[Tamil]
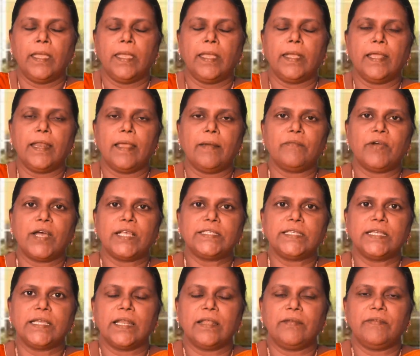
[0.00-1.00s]
இங்கே நாம்
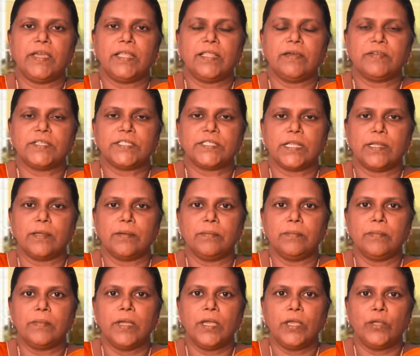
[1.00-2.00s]
வாசிக்கிற வேத வசனம்
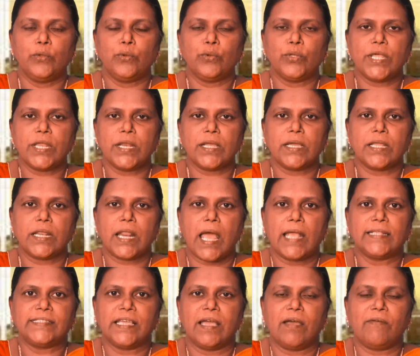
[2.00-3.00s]
யூதருக்கு
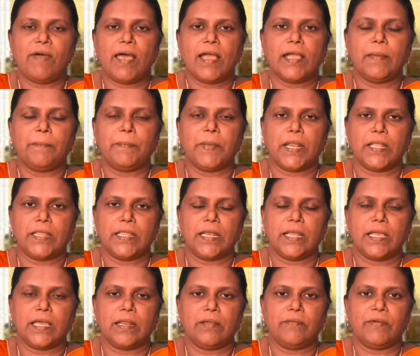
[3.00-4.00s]
ராஜாவாக
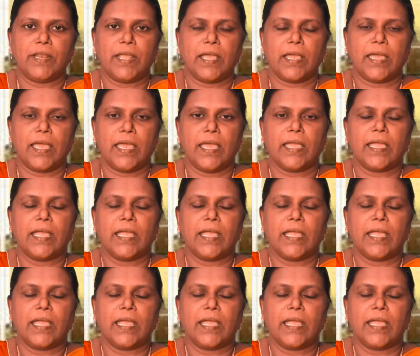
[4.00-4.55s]
பிறந்திருக்கிறவர் எங்கே